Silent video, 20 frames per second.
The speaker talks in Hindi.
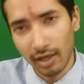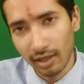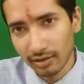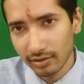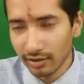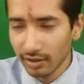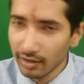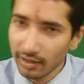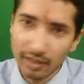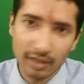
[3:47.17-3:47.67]

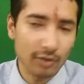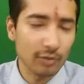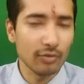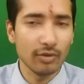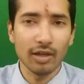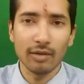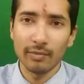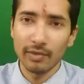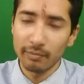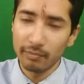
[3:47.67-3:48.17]
हाँ सर कर
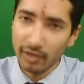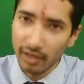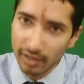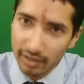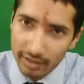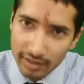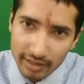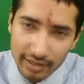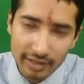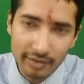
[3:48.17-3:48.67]
लूँगा मैं
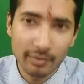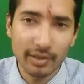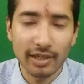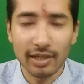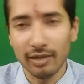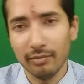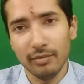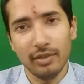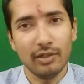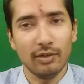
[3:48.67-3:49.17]
बारह घंटे में
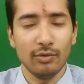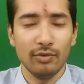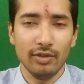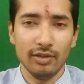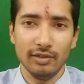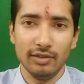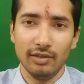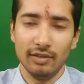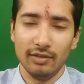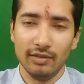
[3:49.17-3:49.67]
काम कर
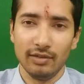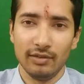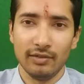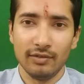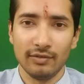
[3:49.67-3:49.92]
लूँगा सर